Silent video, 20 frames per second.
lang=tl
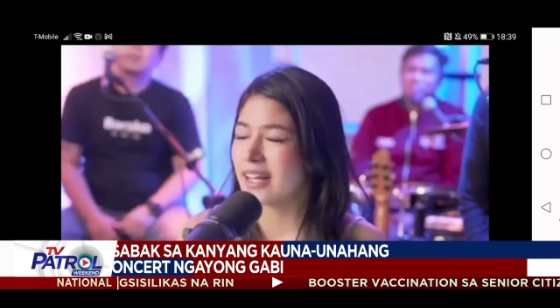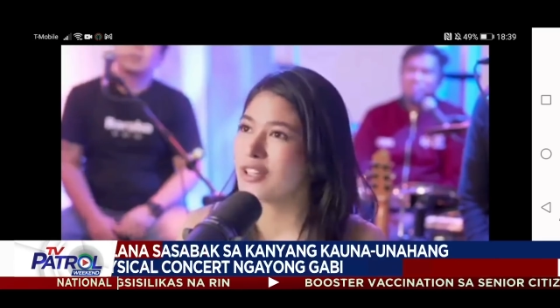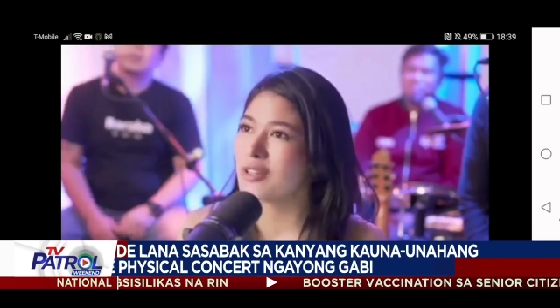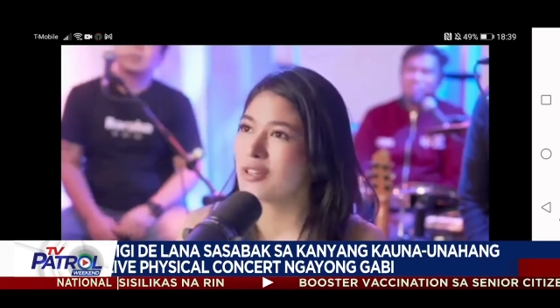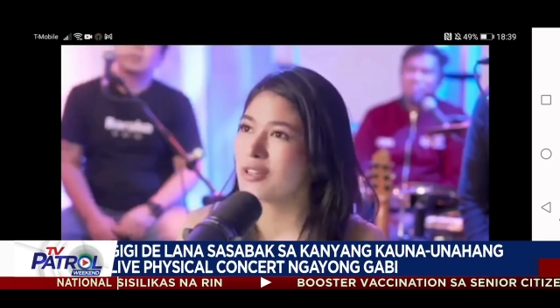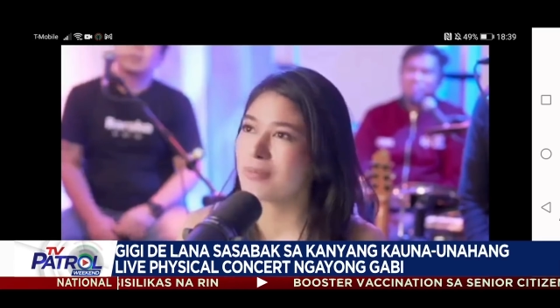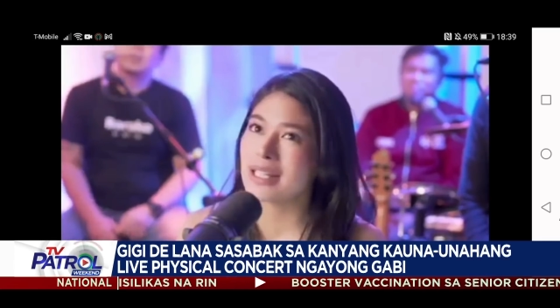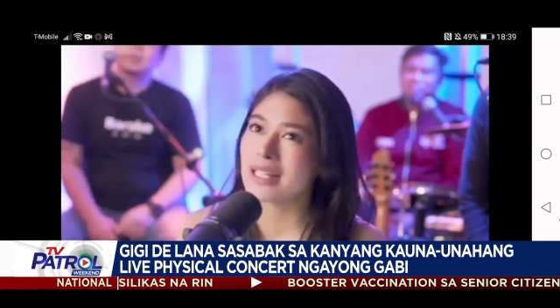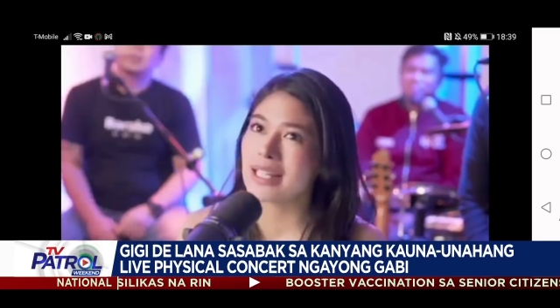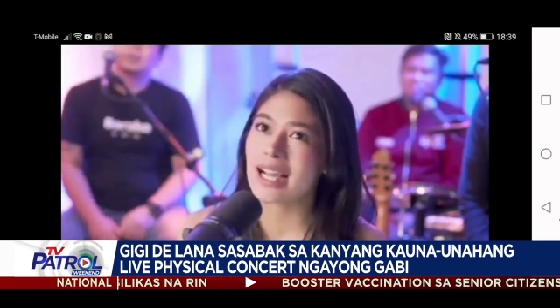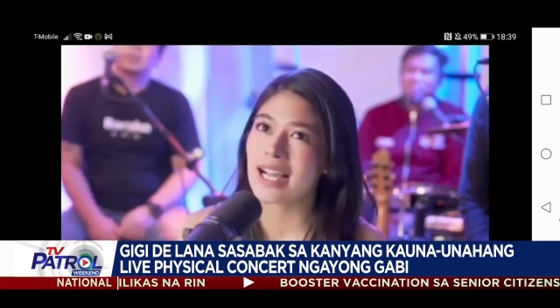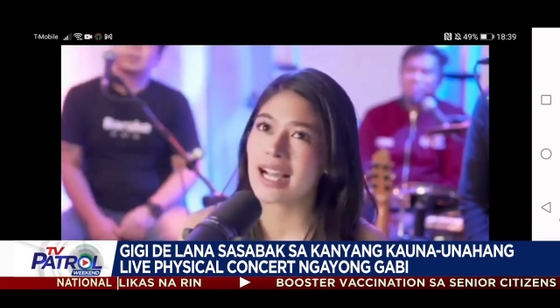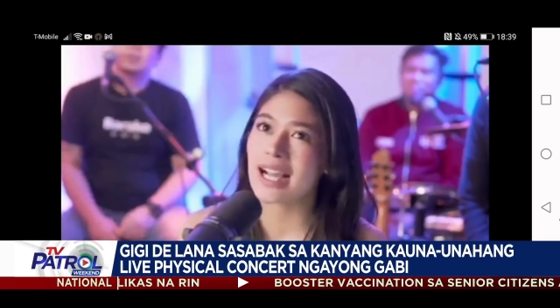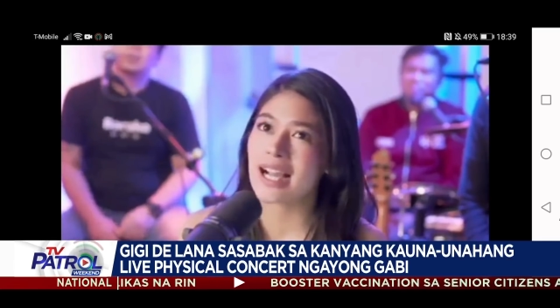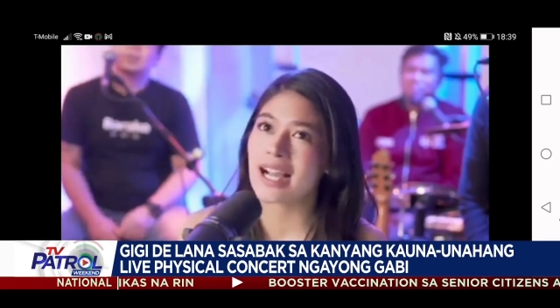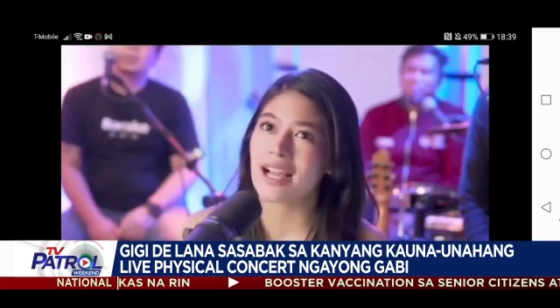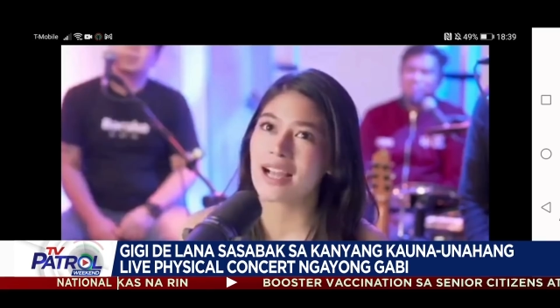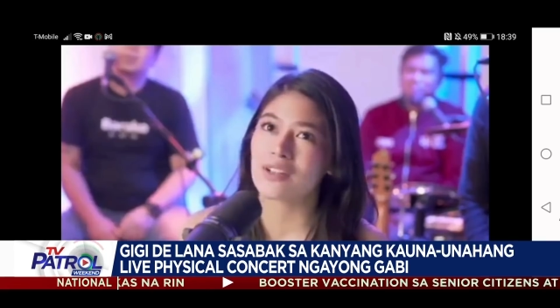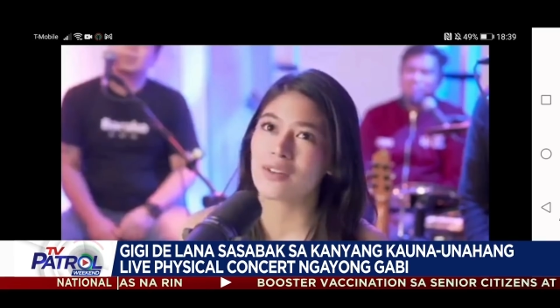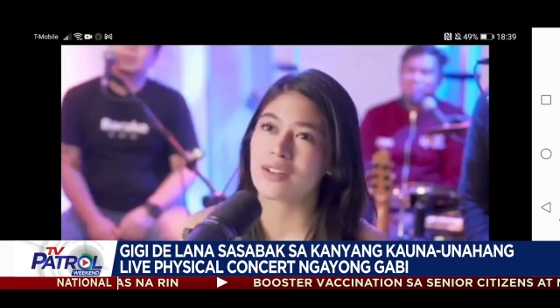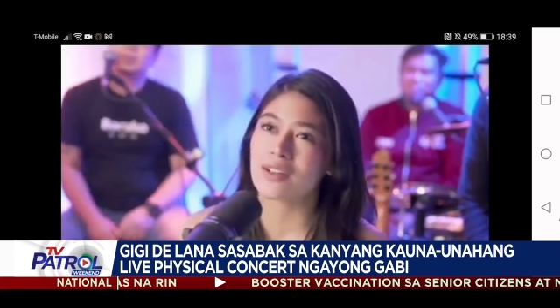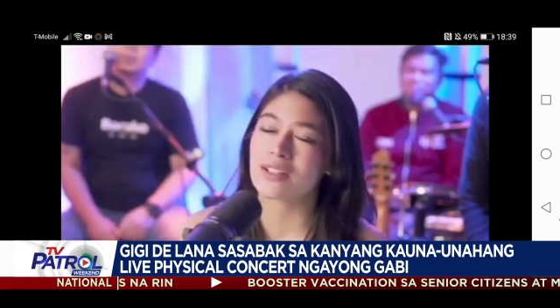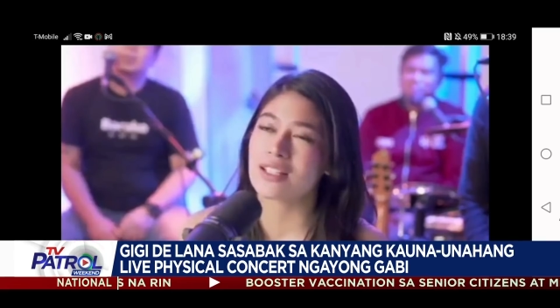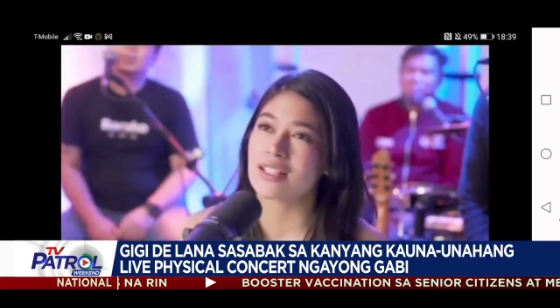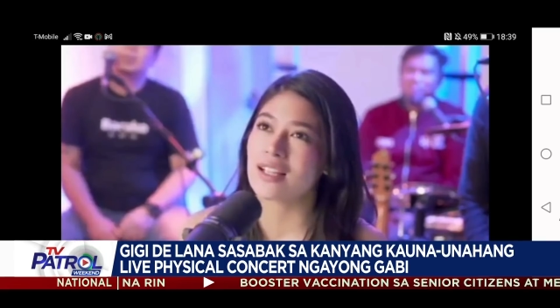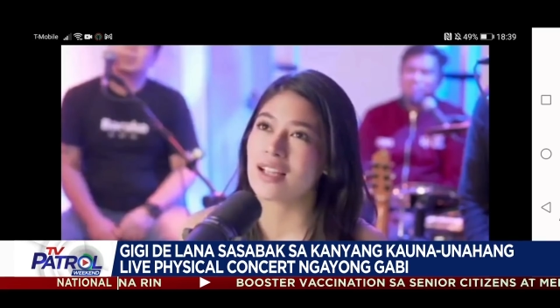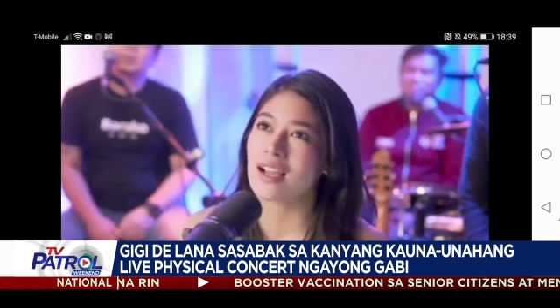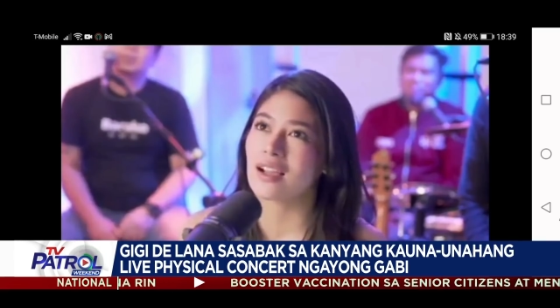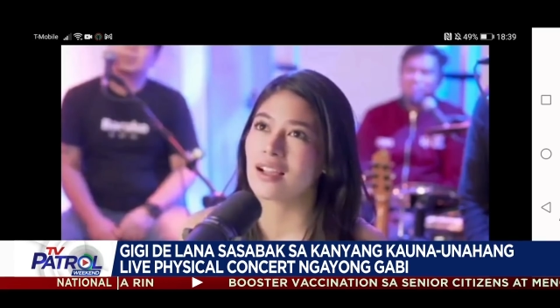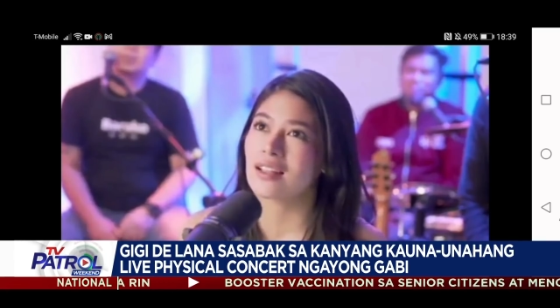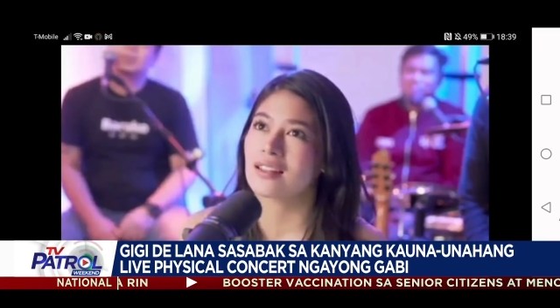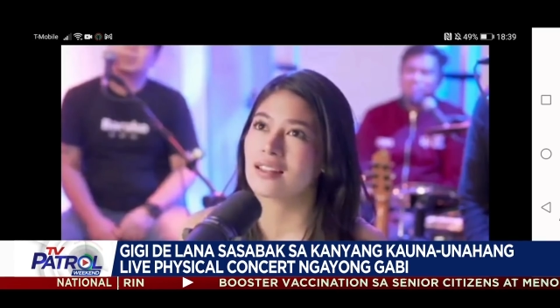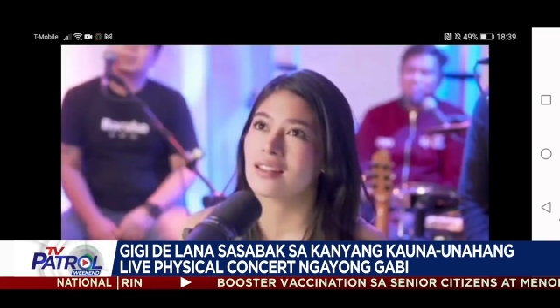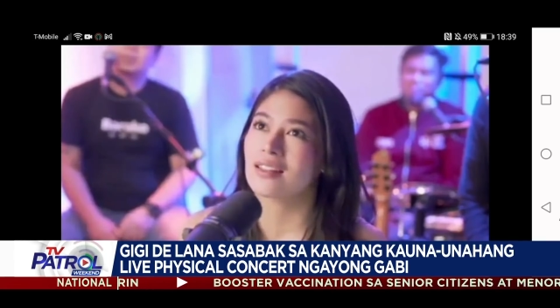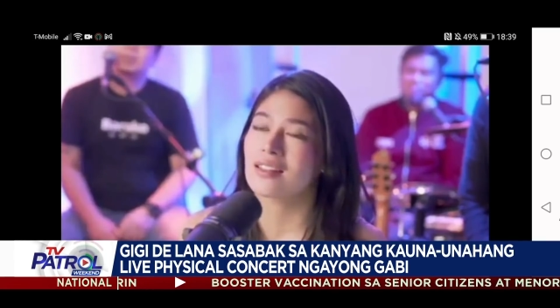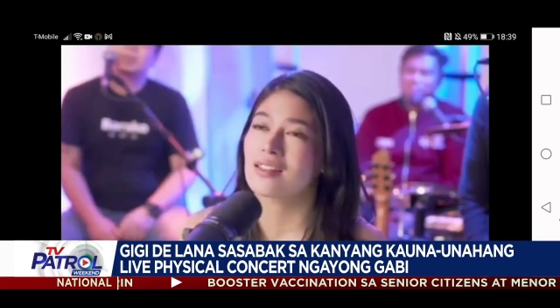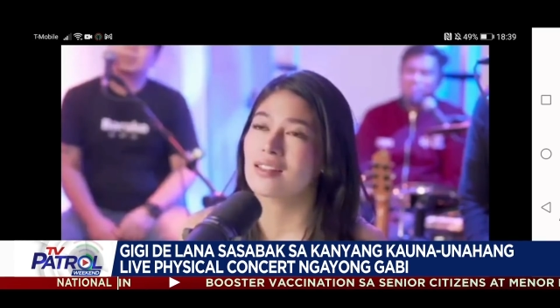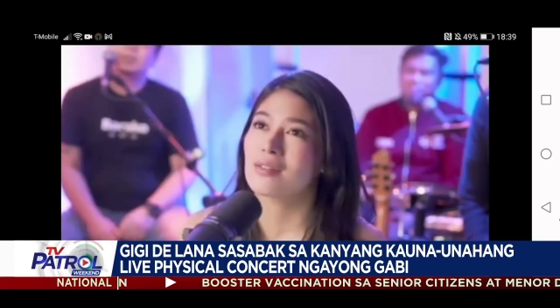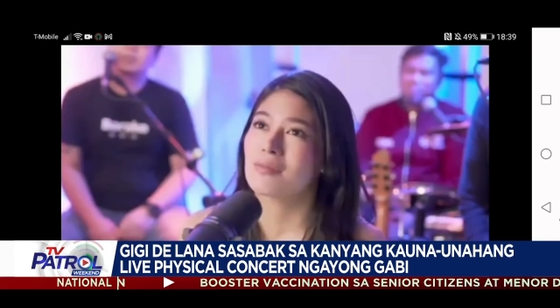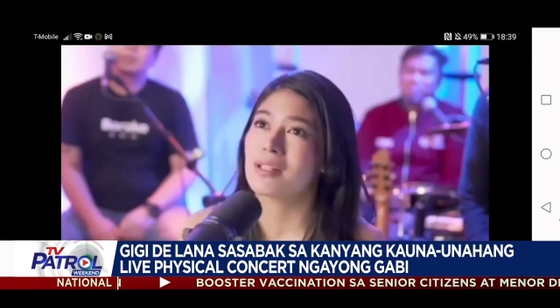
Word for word: Yun yung pinaka ano kasi sa akin,